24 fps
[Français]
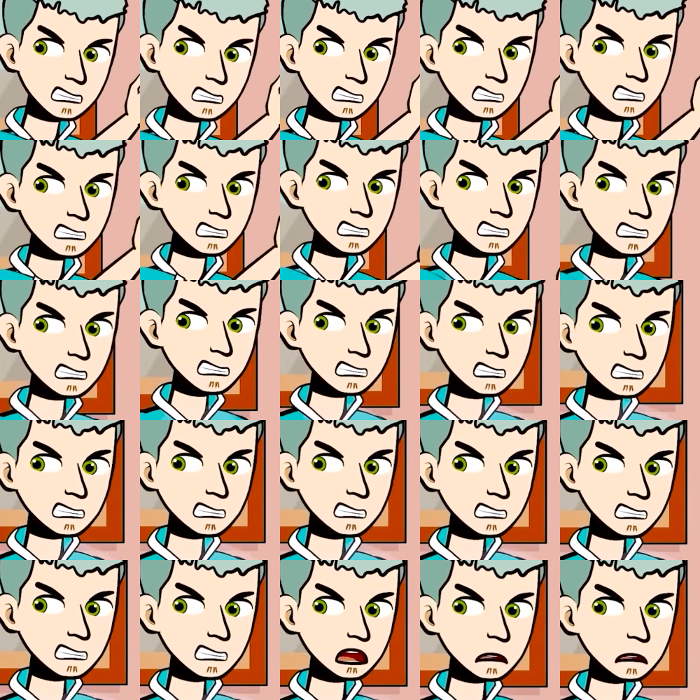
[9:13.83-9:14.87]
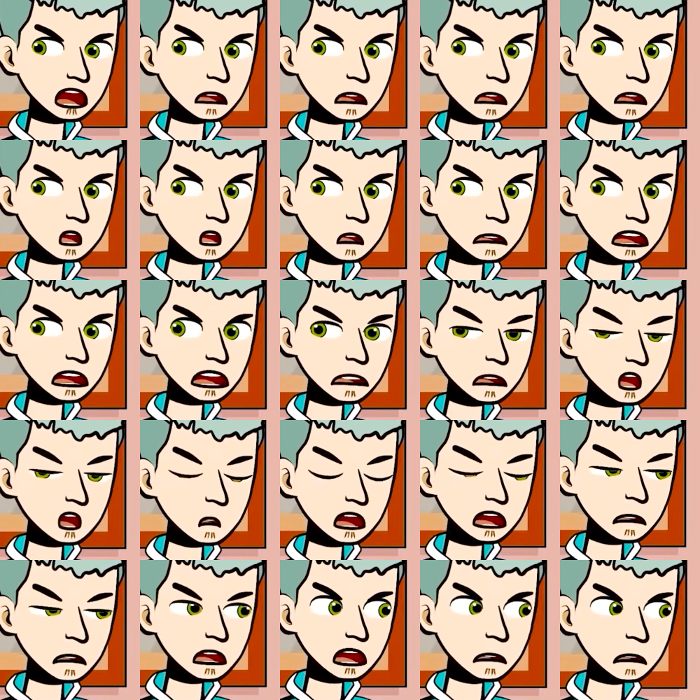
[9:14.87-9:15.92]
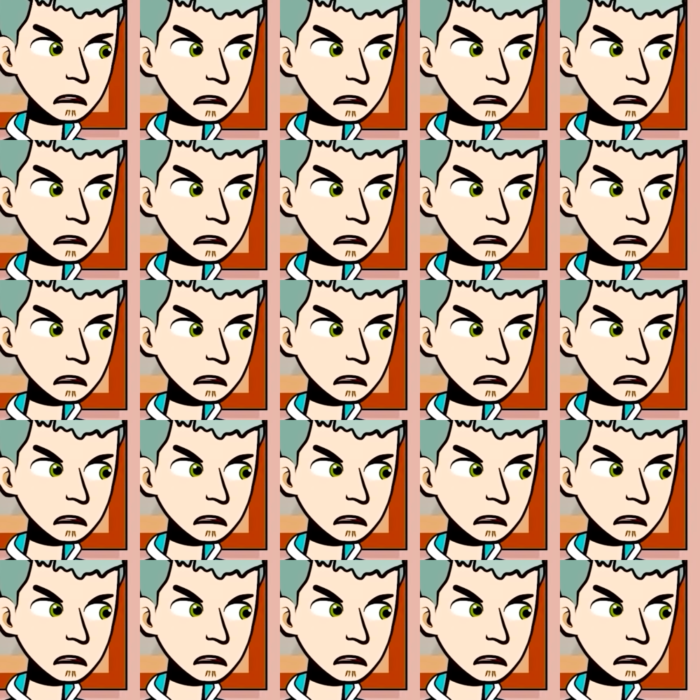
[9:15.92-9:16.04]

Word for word: avec elle, elle a fait semblant de pleurer.